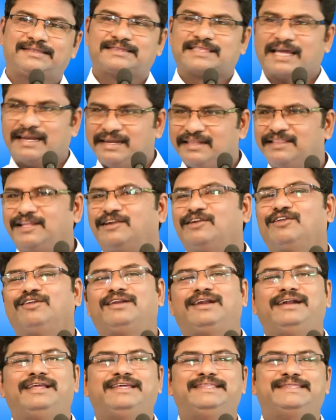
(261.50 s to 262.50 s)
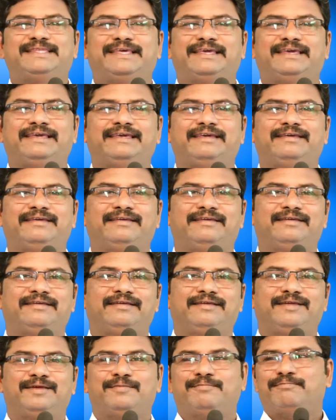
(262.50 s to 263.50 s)
తల్లిదండ్రులను అడిగితే
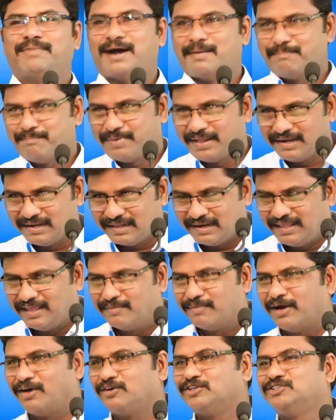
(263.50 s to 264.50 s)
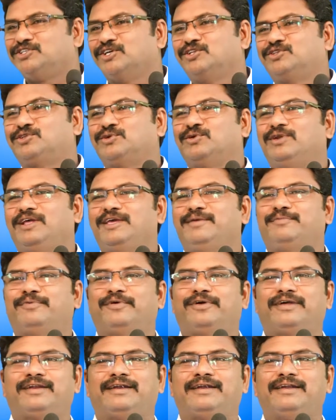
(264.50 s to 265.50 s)
మా పిల్లలే మాకు శత్రువులు
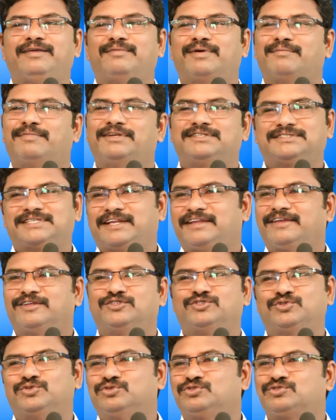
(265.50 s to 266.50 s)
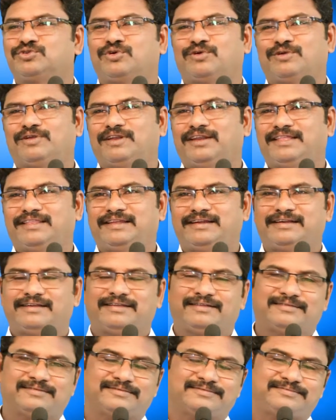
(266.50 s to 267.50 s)
అయిపోయారండి మమ్మల్ని సరిగా చూసుకోవడం
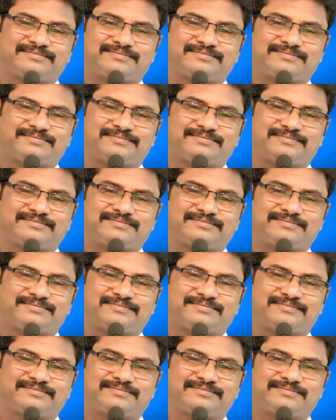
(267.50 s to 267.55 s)
లేదంటారు